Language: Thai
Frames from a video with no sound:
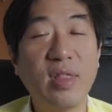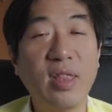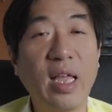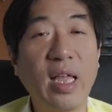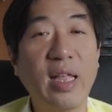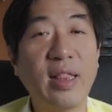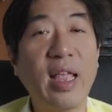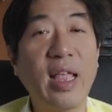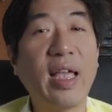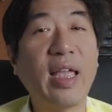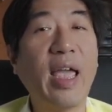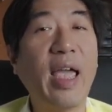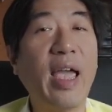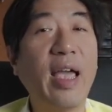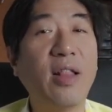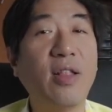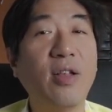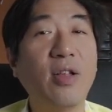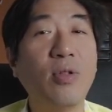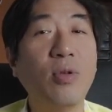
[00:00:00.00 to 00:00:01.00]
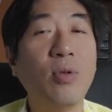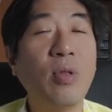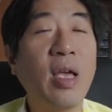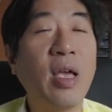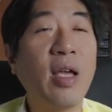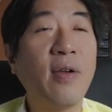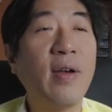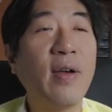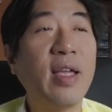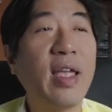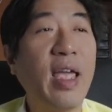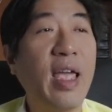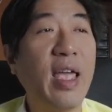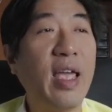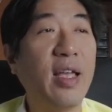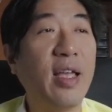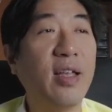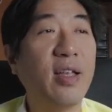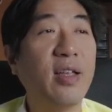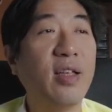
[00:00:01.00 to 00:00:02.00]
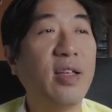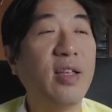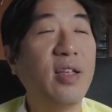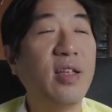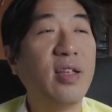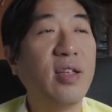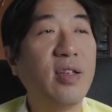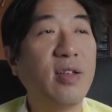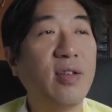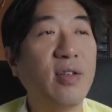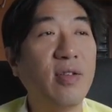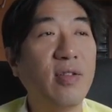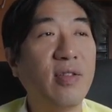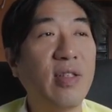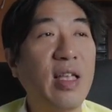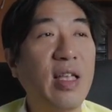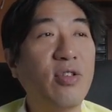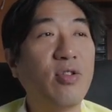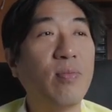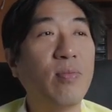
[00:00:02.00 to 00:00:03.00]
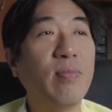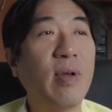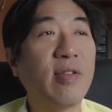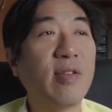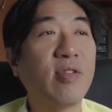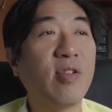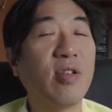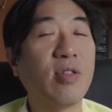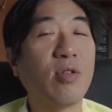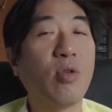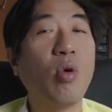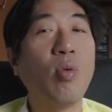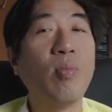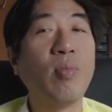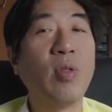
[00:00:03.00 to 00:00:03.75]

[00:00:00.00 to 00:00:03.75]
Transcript: แต่แต่แก่เลยรู้ได้ไงว่าแก่ คือใส่ชุดมัสคอต